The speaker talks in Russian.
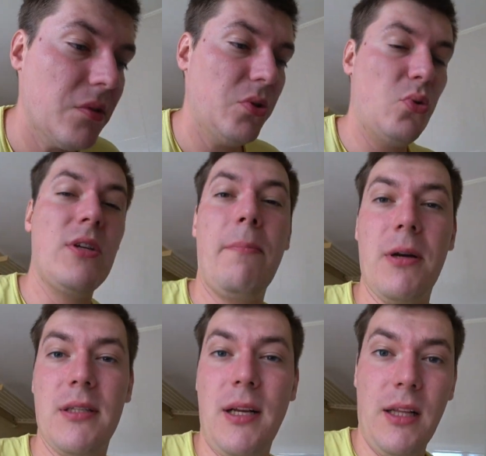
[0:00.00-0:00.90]
Слышу запах
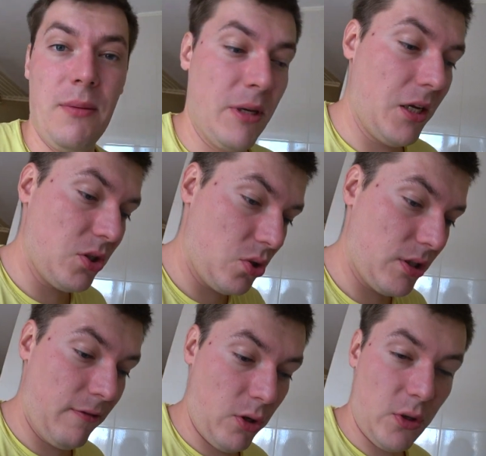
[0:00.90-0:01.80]
сала, мне кажется, что
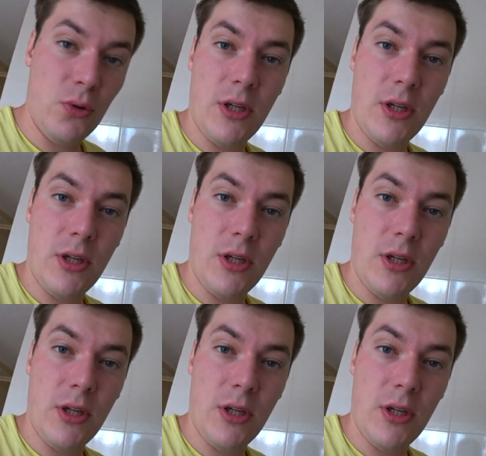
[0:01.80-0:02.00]
сковородка уже